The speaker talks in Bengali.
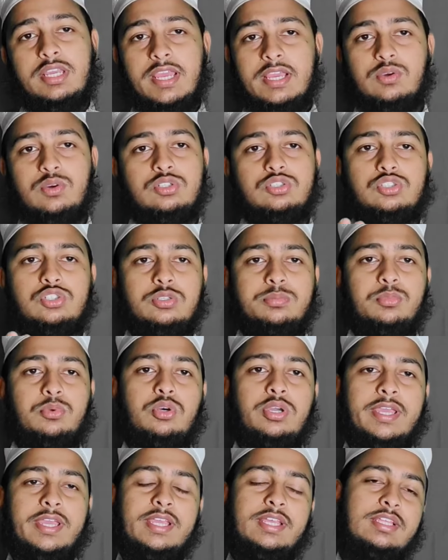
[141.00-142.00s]
এখন শুনবো
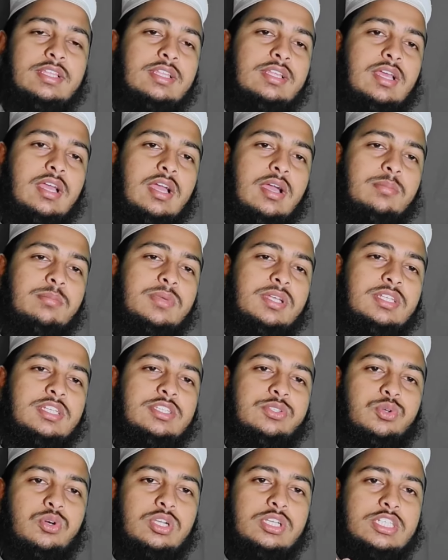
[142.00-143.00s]
এই আমরা যে
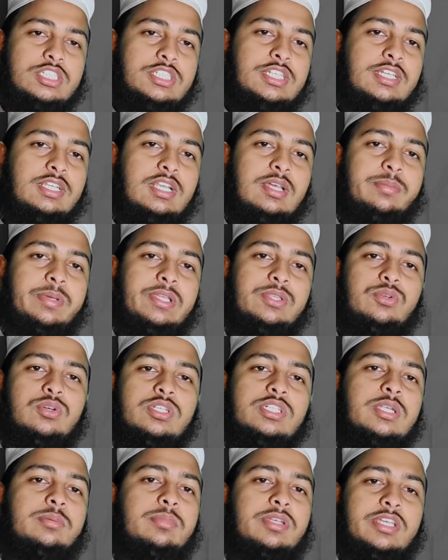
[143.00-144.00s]
দোয়াটা শিখলাম এই
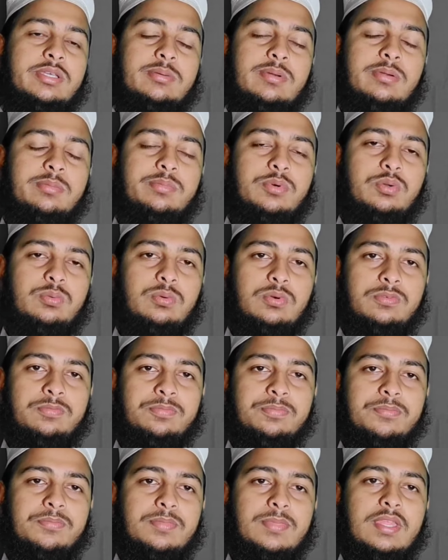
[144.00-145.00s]
দোয়াটা আমরা কিভাবে পড়ব
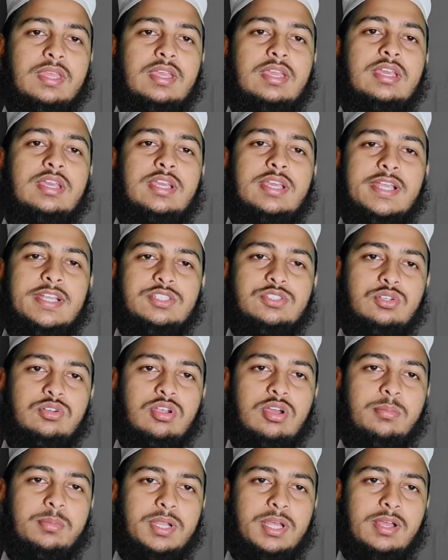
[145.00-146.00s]
এজন্য
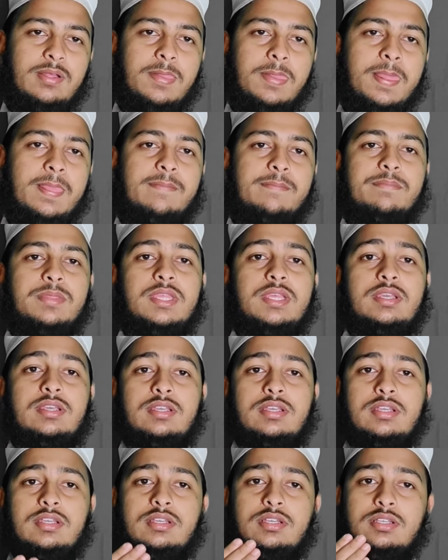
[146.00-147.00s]
আমরা
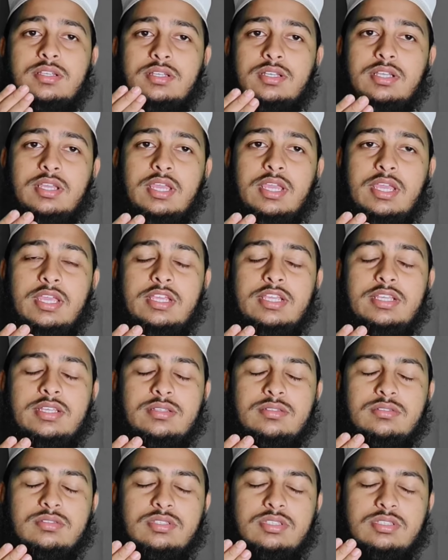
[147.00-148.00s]
এই
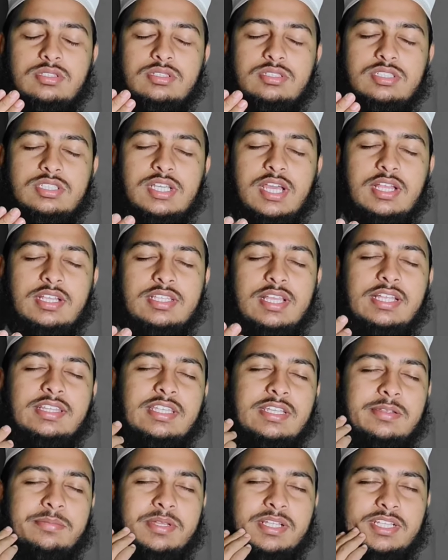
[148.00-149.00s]
যার
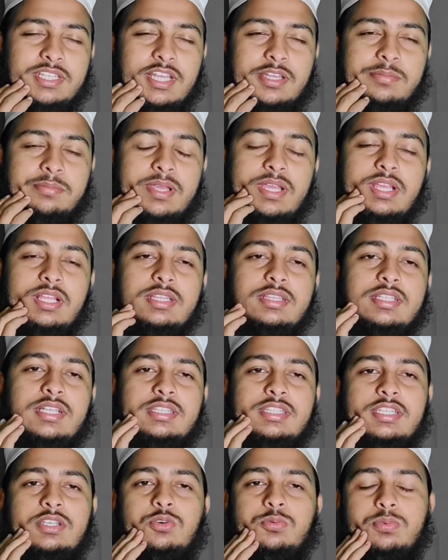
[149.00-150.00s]
দাঁতের ব্যথা থাকবে
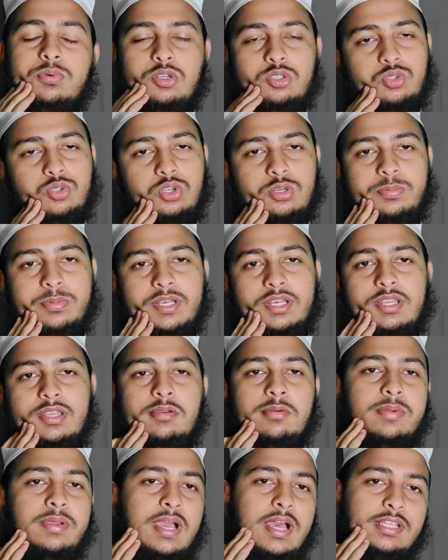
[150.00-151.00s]
দাঁতের উপর ধরবেন
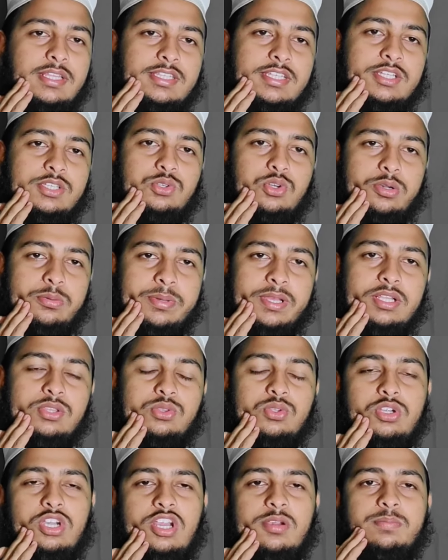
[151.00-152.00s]
এভাবে হাত দিয়ে ধরবেন
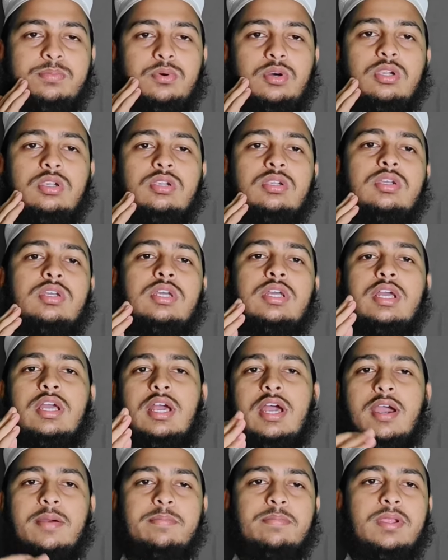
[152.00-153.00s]
ধরার পর
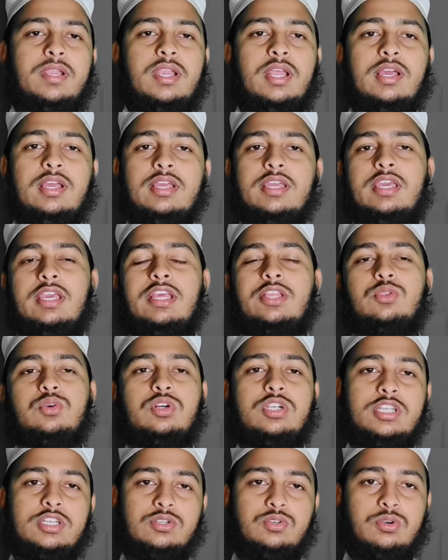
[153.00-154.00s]
আপনারা এই
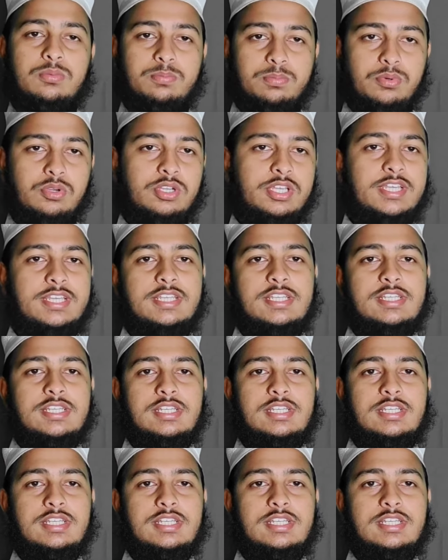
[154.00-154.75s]
দোয়াটা কমপক্ষে